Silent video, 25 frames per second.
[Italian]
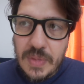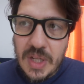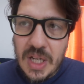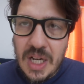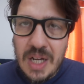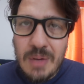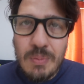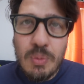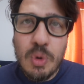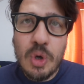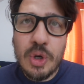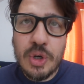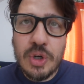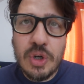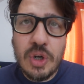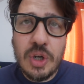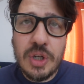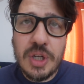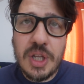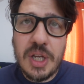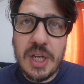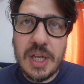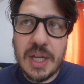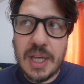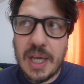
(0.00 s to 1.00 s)
il buon
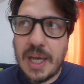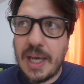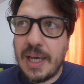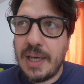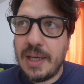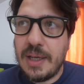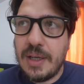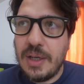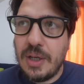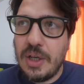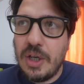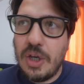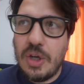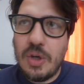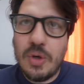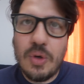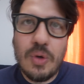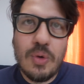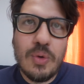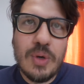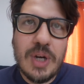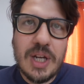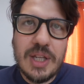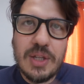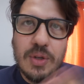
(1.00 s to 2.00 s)
Ronin che
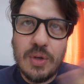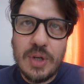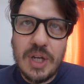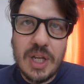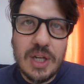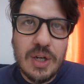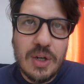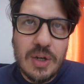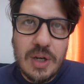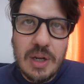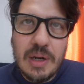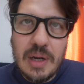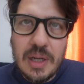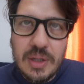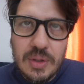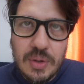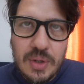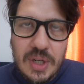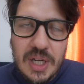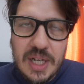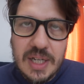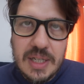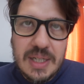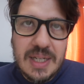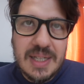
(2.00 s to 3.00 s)
una teoria non è una
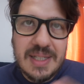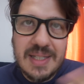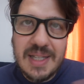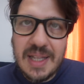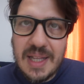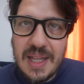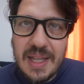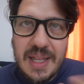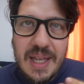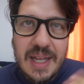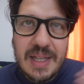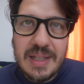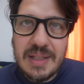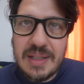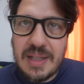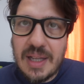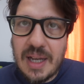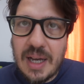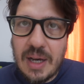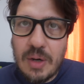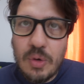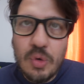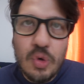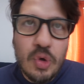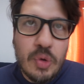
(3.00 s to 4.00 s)
teoria, è già stata
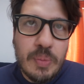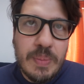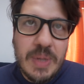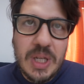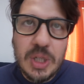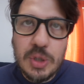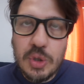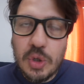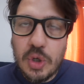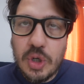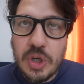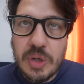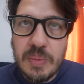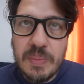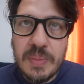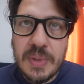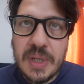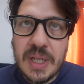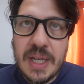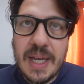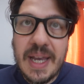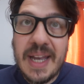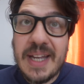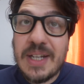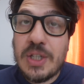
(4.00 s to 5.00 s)
detta urbi e
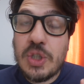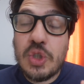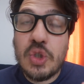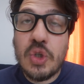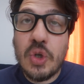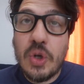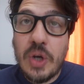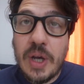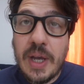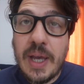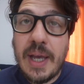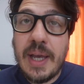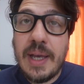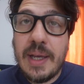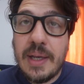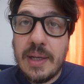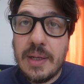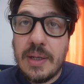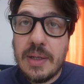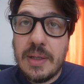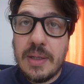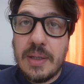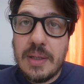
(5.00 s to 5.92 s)
torbi, e cioè